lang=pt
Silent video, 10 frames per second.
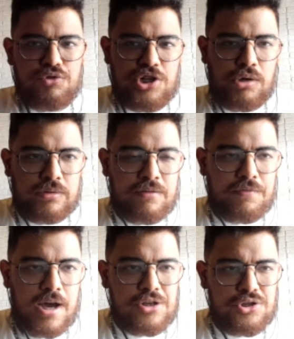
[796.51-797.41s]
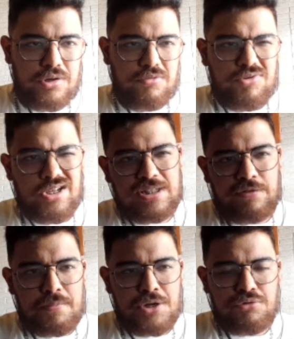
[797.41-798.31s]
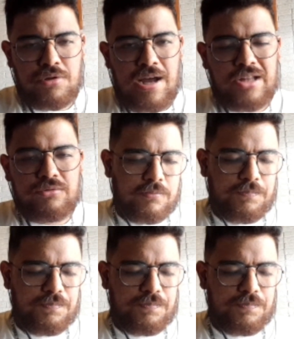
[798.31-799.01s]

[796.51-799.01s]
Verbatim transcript: Diego Tavares, Jean Silva machucado.